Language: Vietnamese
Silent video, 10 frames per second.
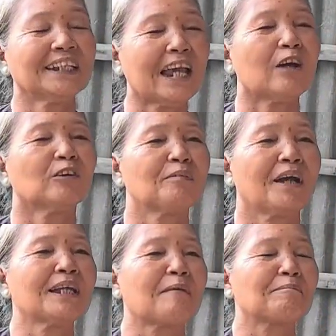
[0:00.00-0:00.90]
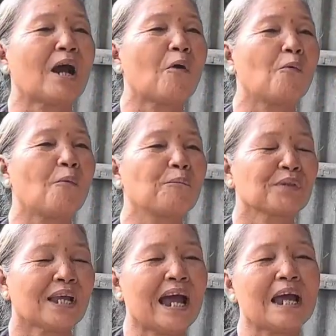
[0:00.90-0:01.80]
Tranh nhau thì phải đập đầu,
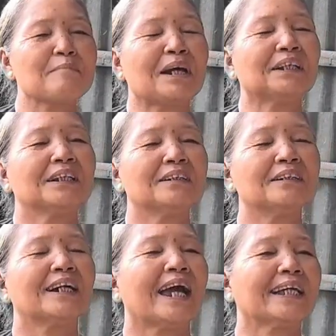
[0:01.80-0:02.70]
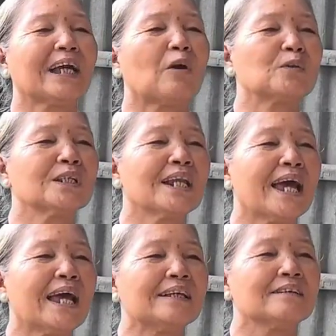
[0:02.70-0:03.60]
ai mạnh thì được, ai cầu
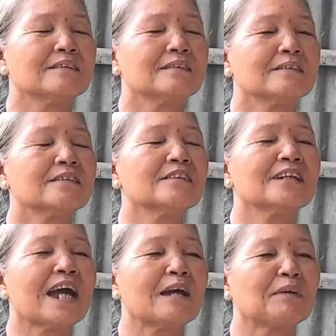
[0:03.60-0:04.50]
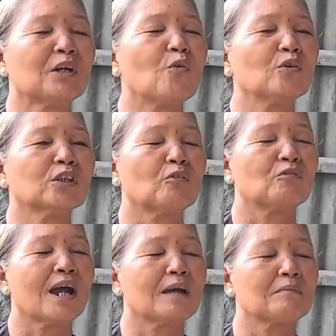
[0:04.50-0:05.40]
xin ai. Xưa nay mày cuốc
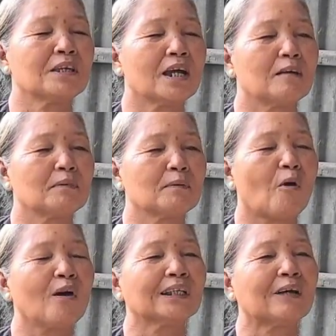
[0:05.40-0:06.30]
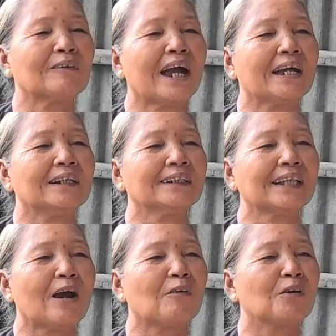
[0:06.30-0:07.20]
trồng phai, bây giờ mày bỏ tao cài
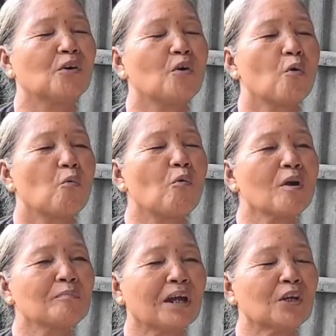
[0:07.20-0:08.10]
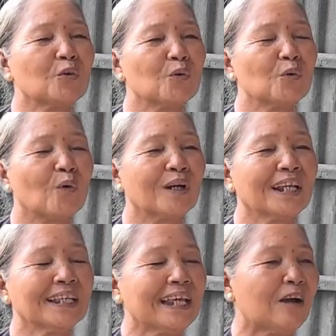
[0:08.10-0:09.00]
đất tao. Quân bay khua đũa
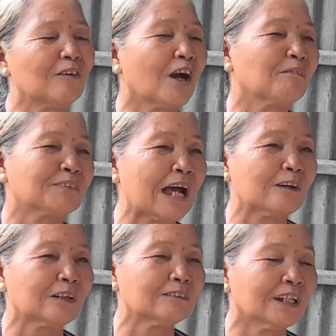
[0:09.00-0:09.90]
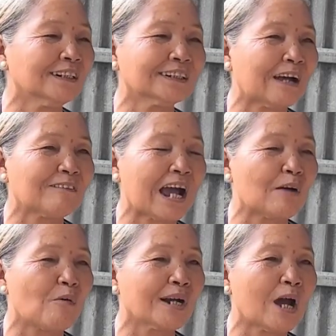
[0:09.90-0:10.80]
đánh nhau, cơm tao tao giữ, tao
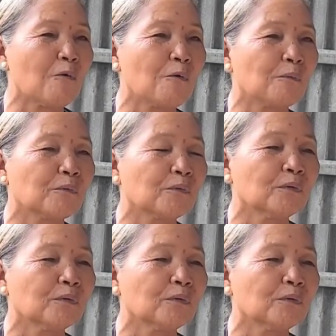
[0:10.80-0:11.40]
nào bỏ đâu.